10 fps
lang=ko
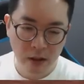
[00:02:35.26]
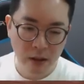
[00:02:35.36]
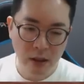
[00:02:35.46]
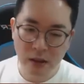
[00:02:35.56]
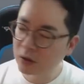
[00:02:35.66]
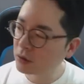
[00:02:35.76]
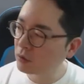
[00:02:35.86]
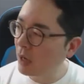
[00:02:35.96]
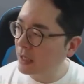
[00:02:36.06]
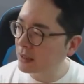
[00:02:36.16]
그래서
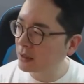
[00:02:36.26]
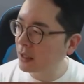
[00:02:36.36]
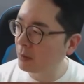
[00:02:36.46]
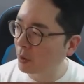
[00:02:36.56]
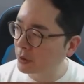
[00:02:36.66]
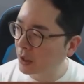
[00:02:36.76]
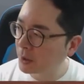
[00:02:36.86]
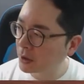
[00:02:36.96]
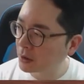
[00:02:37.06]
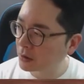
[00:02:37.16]
드루아 아젠다가
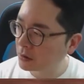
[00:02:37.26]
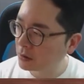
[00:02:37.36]
뭐냐면